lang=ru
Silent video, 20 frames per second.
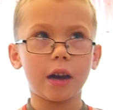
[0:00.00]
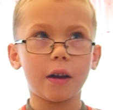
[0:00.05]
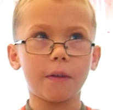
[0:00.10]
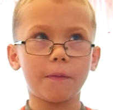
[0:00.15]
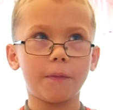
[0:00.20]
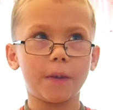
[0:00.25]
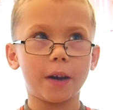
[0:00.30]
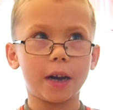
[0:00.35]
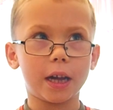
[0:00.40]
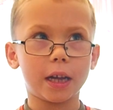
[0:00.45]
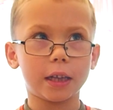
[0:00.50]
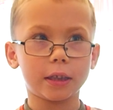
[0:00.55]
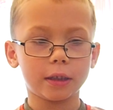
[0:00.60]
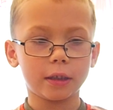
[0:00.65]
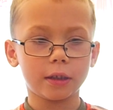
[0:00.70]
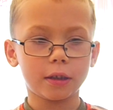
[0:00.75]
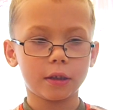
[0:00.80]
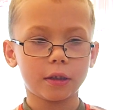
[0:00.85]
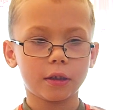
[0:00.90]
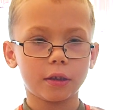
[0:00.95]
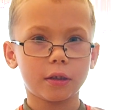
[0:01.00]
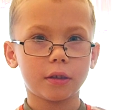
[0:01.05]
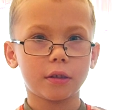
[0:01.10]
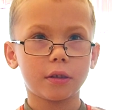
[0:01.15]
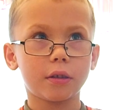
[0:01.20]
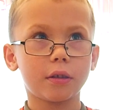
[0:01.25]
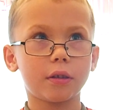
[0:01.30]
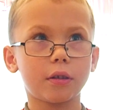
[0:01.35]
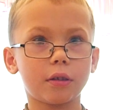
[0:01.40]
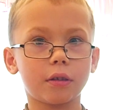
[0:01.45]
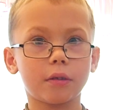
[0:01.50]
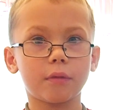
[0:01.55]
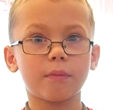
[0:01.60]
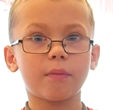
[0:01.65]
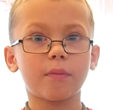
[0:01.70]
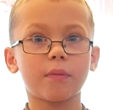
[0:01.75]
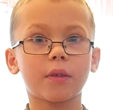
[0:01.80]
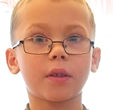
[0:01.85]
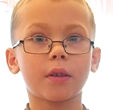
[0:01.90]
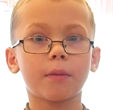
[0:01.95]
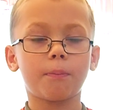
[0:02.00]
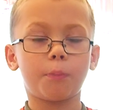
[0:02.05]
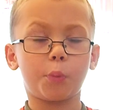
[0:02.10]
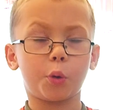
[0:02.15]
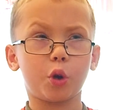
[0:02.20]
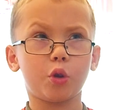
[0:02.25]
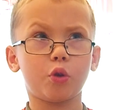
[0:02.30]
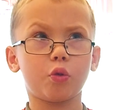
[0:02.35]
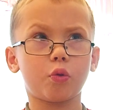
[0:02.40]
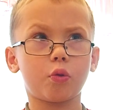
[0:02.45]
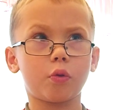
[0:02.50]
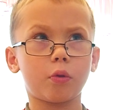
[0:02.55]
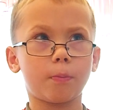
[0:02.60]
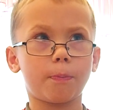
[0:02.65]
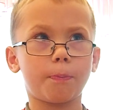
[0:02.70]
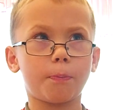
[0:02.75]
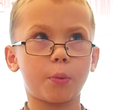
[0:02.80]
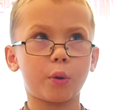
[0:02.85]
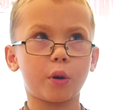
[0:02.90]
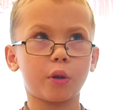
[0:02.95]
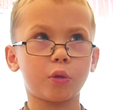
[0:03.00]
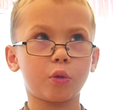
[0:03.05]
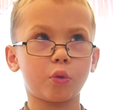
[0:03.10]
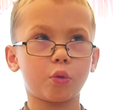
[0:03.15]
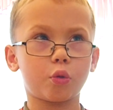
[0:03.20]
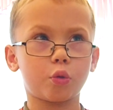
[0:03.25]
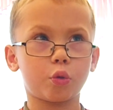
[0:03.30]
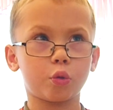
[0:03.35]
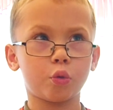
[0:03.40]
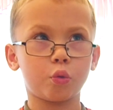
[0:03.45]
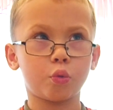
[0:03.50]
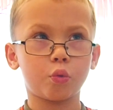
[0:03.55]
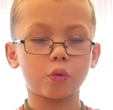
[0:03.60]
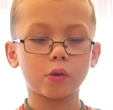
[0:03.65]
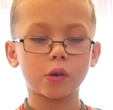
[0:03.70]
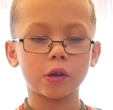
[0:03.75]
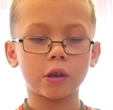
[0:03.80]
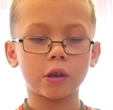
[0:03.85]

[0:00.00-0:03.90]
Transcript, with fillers: овал. А еще? Полю, полукруг.